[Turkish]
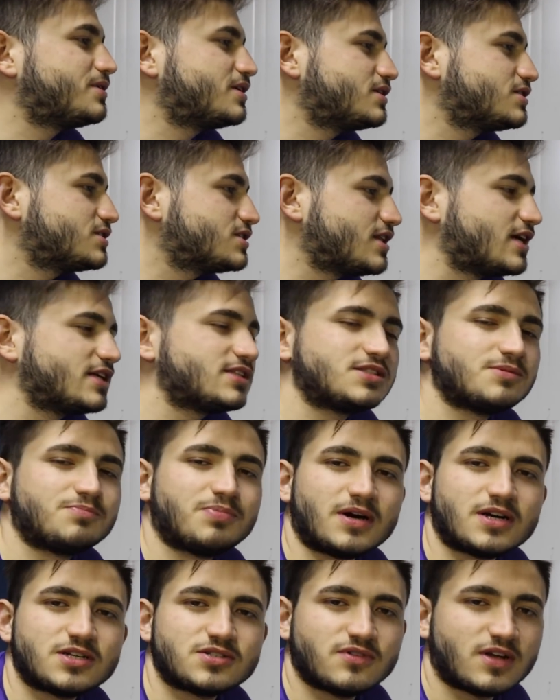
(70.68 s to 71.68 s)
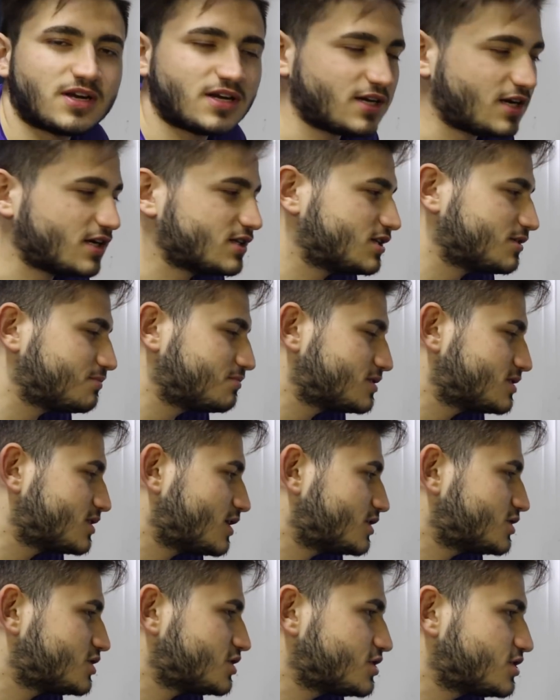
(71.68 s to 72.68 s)
birinciden sipariş veren artık biz
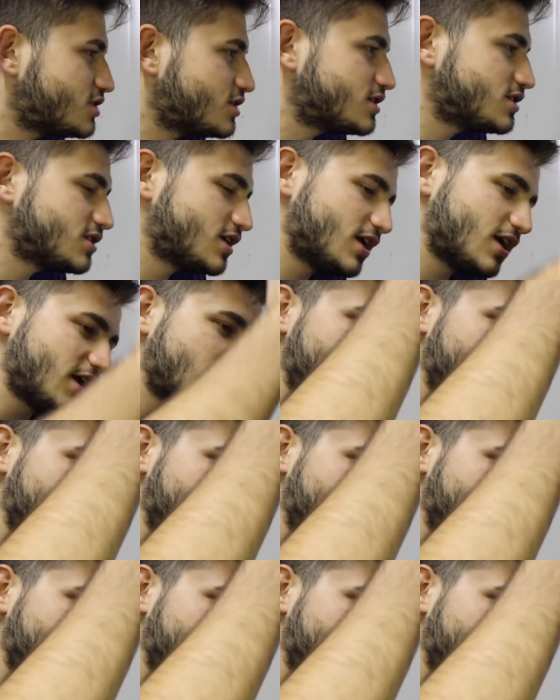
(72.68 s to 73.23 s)
kaçıncıyız?